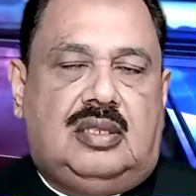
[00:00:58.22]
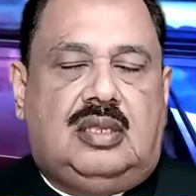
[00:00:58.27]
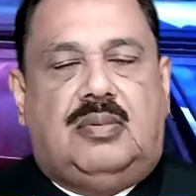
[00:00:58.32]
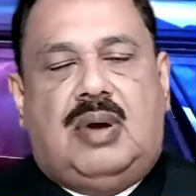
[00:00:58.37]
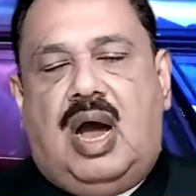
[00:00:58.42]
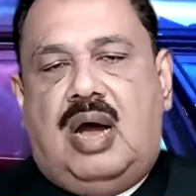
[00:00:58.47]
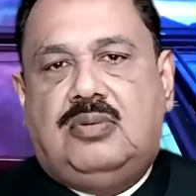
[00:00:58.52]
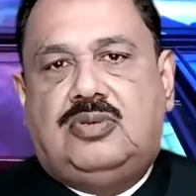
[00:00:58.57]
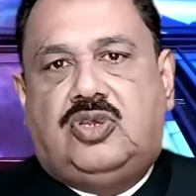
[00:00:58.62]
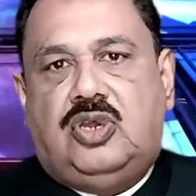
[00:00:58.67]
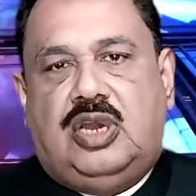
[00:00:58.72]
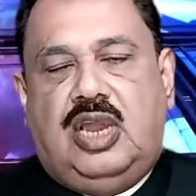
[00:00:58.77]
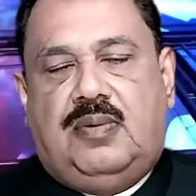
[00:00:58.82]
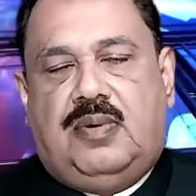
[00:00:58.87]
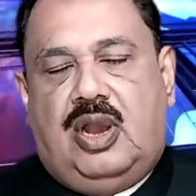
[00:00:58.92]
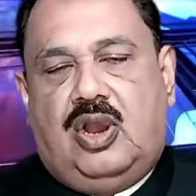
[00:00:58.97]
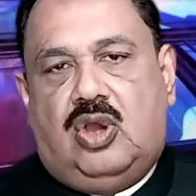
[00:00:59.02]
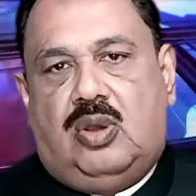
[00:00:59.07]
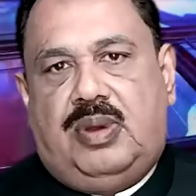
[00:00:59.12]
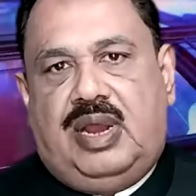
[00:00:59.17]
तमाम सुनने
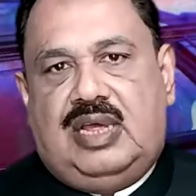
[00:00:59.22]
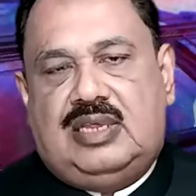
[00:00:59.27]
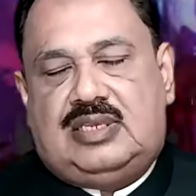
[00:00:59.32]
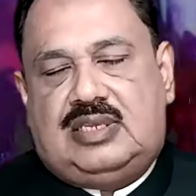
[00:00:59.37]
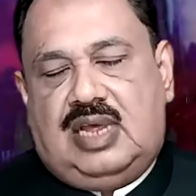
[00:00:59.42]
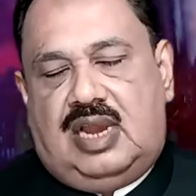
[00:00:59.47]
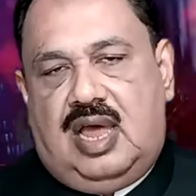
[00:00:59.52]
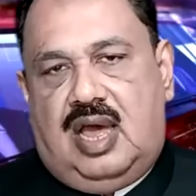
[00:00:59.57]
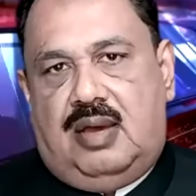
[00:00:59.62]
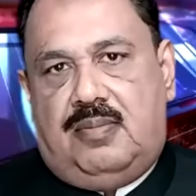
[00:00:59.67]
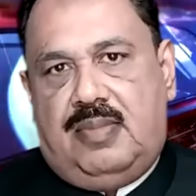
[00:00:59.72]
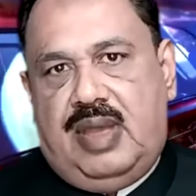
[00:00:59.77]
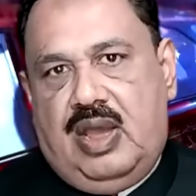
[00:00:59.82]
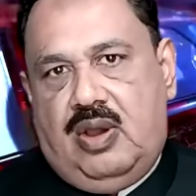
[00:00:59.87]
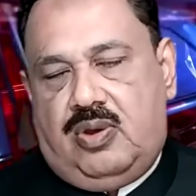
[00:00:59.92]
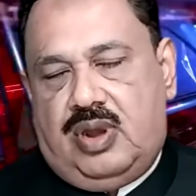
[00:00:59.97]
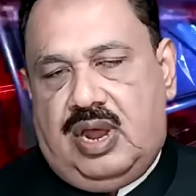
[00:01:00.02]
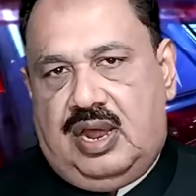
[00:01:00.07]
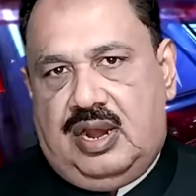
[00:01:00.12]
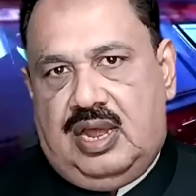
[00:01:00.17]
वालों को मेरा सलाम मैं
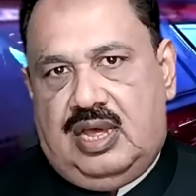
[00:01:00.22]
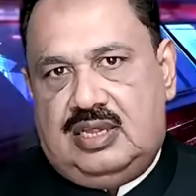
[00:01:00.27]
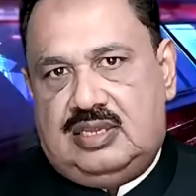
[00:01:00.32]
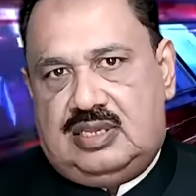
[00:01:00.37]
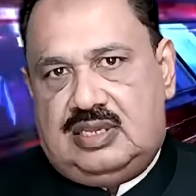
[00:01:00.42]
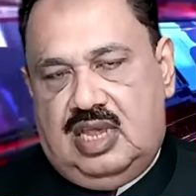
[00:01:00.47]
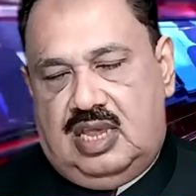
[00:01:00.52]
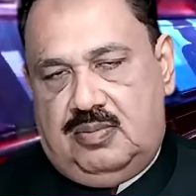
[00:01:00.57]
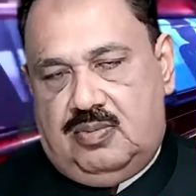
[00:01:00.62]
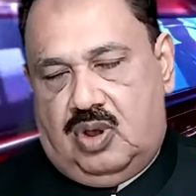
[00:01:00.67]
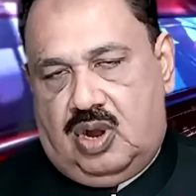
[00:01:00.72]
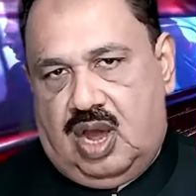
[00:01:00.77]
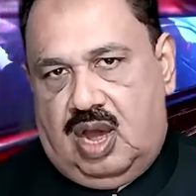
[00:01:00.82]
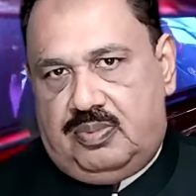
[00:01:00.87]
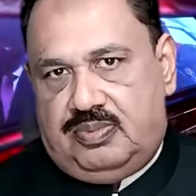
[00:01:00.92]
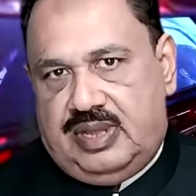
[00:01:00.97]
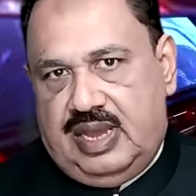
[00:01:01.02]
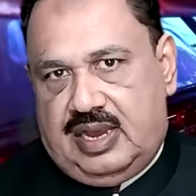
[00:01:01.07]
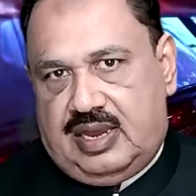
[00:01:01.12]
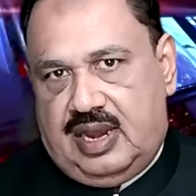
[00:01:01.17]
हूं राना अजीम और आप
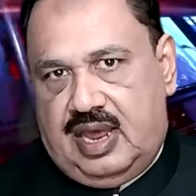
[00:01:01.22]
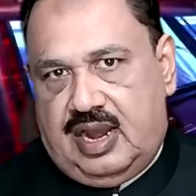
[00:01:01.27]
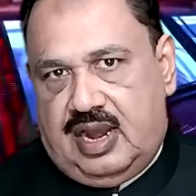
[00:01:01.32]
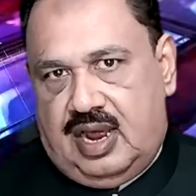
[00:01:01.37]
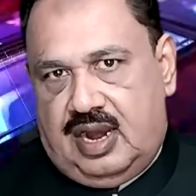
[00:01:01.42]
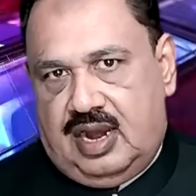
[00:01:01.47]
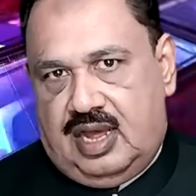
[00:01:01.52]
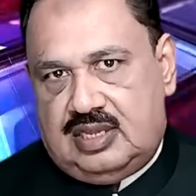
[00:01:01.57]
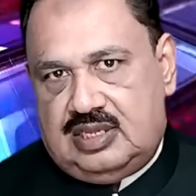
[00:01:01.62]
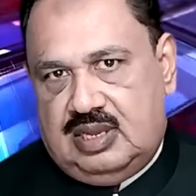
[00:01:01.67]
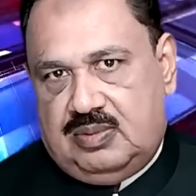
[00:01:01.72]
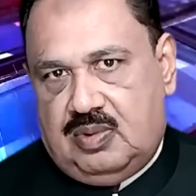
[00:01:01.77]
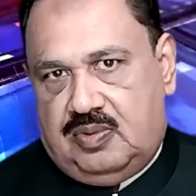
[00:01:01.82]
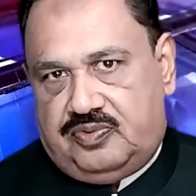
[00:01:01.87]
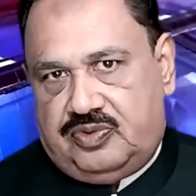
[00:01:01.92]
देख रहे हैं राना अजीम